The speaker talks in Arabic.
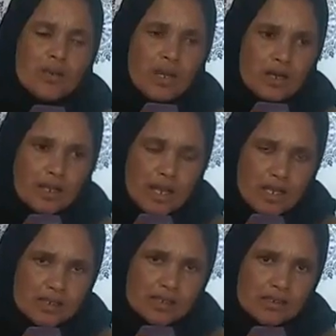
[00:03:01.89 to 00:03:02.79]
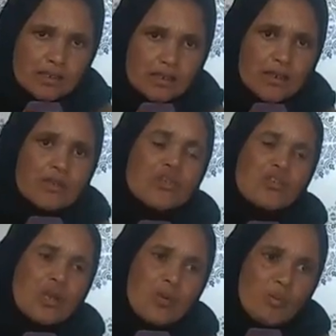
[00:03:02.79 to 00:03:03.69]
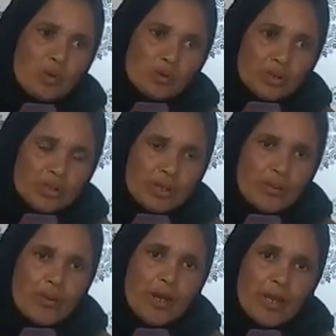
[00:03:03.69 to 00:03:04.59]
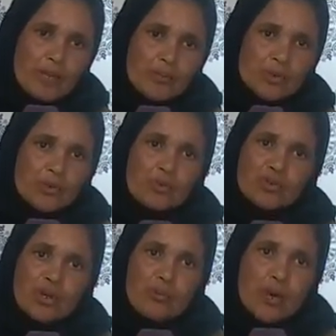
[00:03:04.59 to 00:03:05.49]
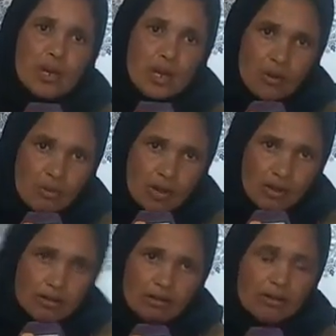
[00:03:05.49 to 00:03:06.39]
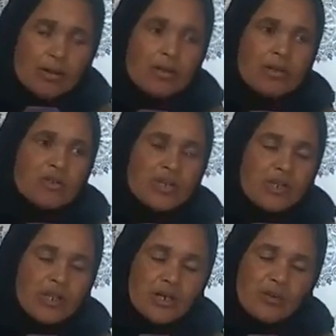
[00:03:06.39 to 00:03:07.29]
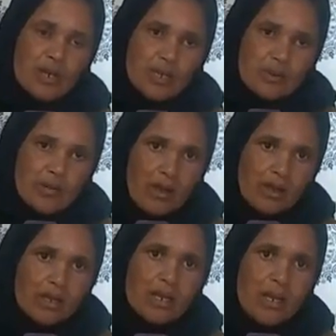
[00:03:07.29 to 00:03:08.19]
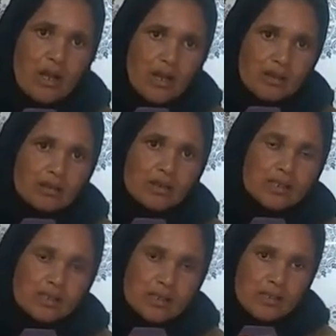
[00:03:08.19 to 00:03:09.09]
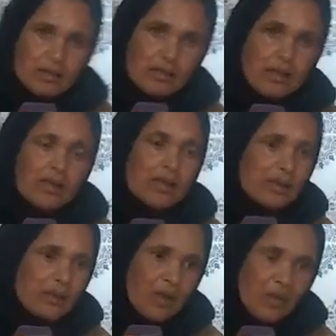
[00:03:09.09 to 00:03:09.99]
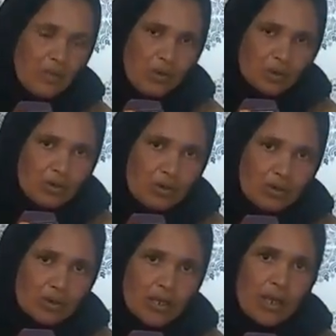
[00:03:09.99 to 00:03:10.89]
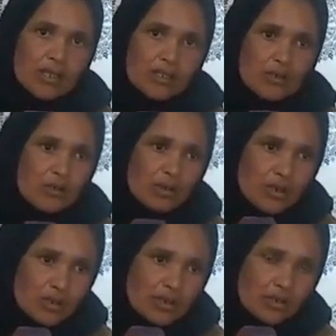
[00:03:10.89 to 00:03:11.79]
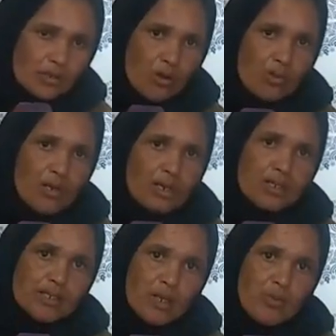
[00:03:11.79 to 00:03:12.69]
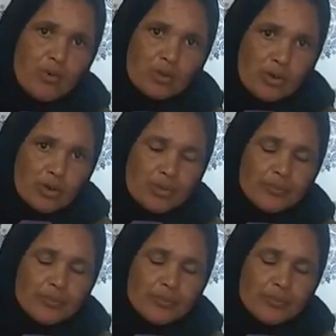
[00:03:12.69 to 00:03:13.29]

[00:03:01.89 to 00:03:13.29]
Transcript: نهار جالس نعم. جاب الموطور ديال بواه حبسو مشى بواه القهوه نعم. جا الدري من الخدمه كلا غسل ركب على الموطور خازن له ديك ديال الضوبل خرج على الموطور